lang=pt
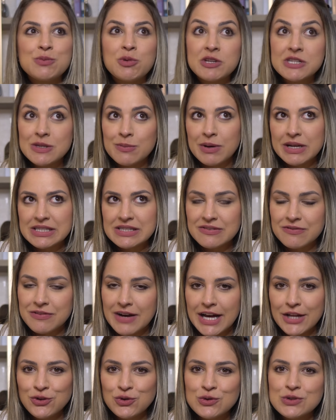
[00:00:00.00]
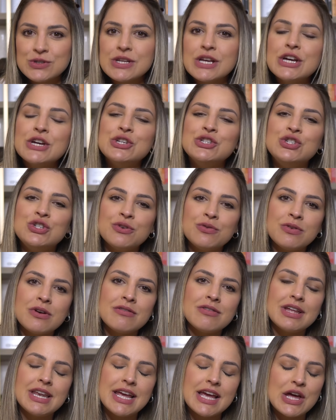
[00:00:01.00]
principais fatos de
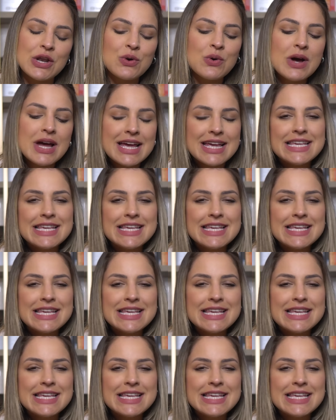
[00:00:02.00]
fevereiro,